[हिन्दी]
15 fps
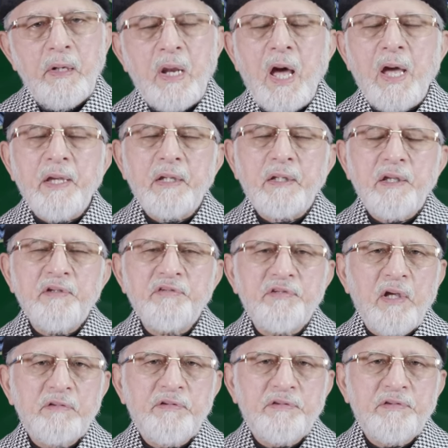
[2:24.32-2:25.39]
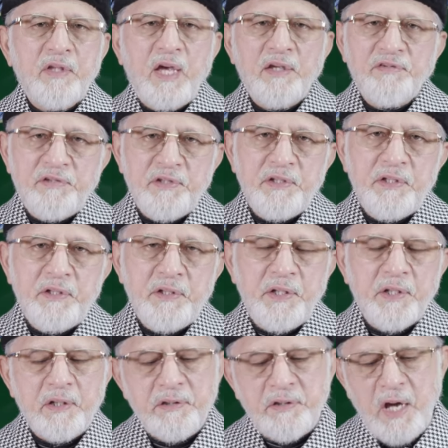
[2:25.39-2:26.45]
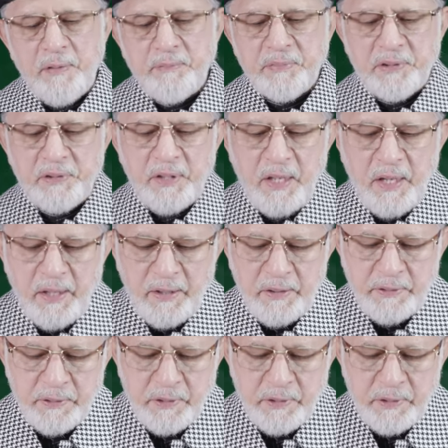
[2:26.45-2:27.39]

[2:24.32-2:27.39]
लाए के सद तहसीन इकदाम किया है